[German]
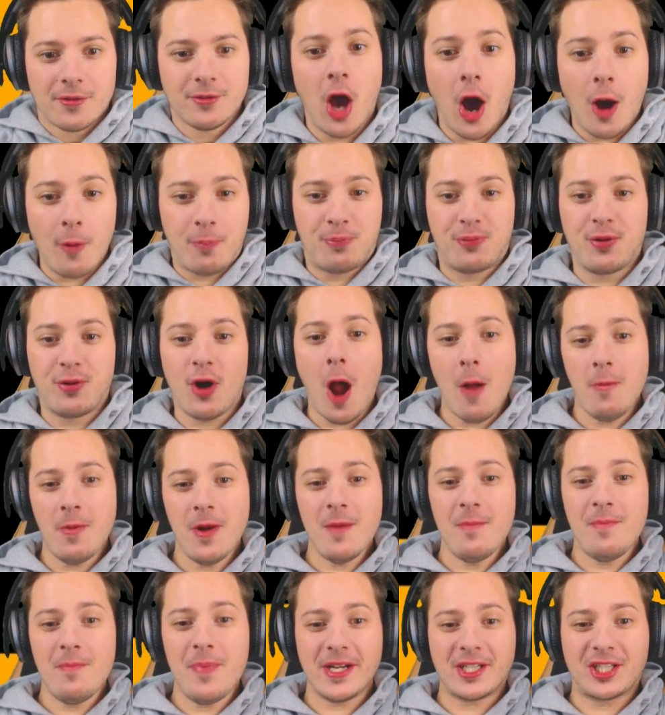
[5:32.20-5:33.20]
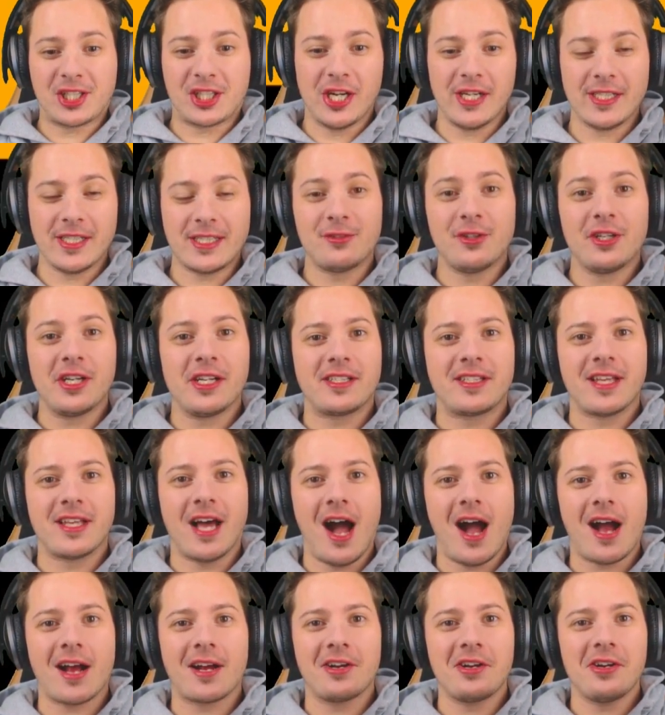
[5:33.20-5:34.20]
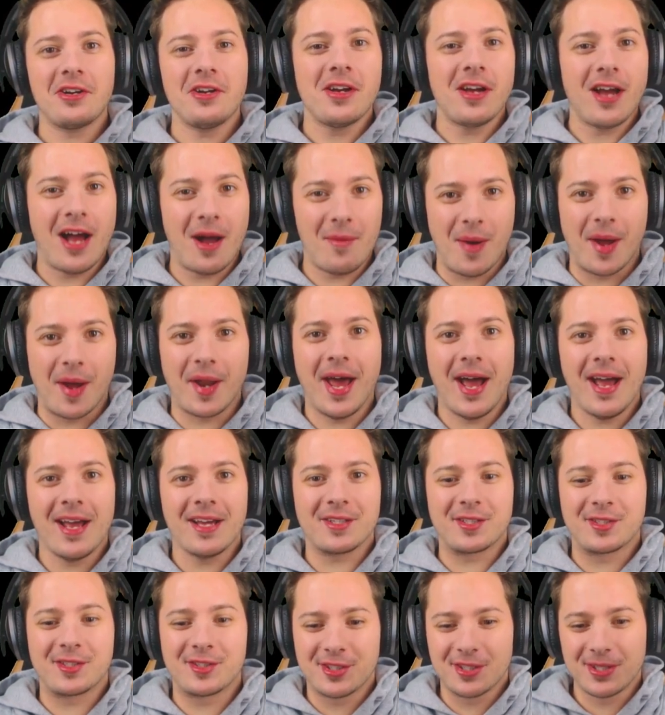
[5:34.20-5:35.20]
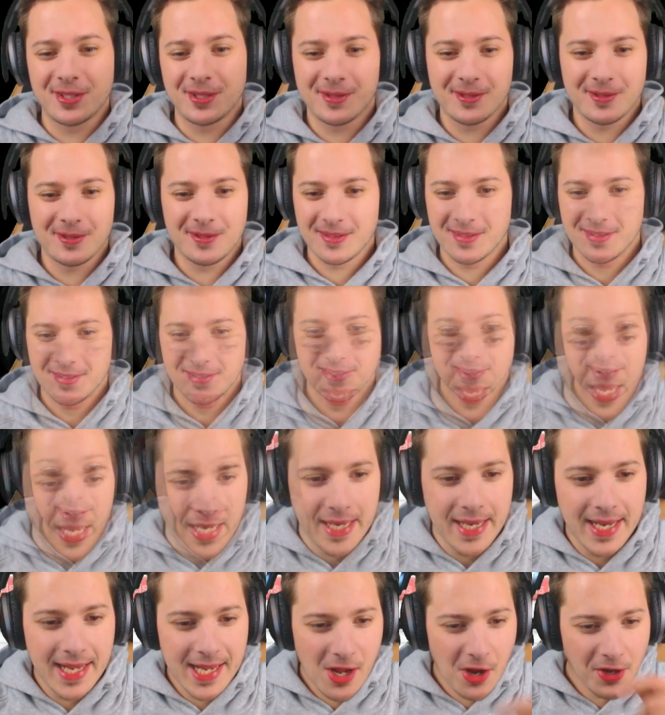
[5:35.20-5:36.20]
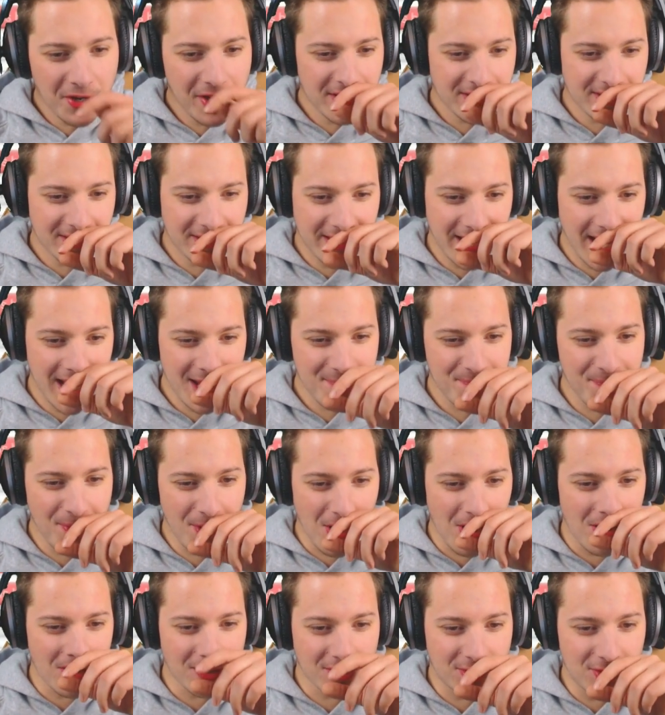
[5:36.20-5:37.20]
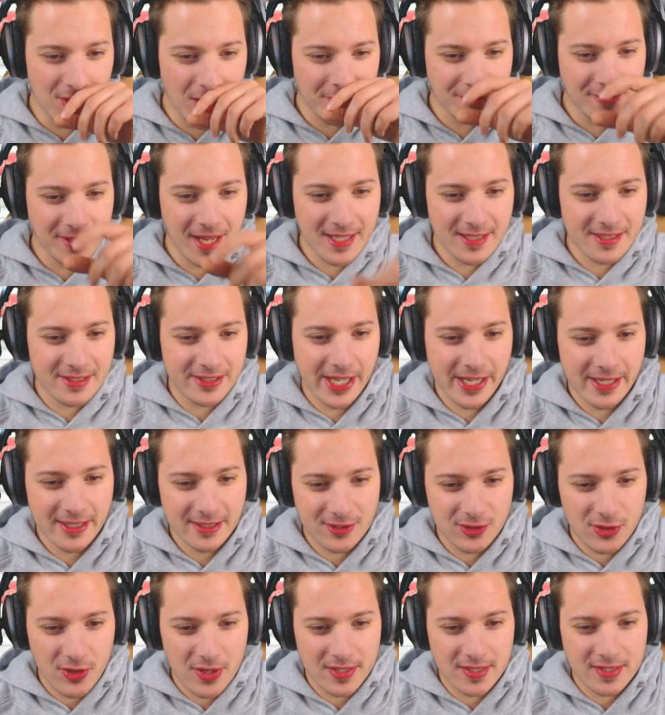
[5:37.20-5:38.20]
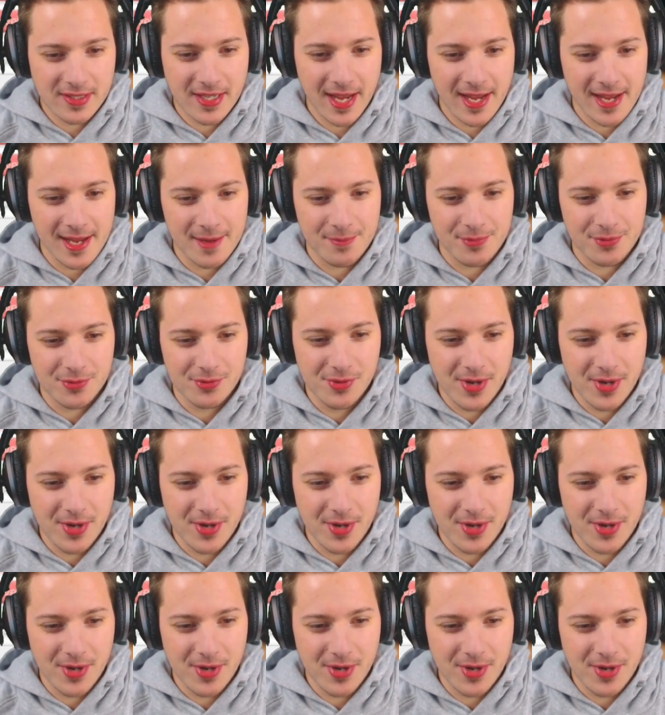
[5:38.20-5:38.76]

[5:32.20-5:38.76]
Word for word: No problem, bitches, würde ich sagen. Hammer nice. Neon Escape Box. You have 9 seconds to escape.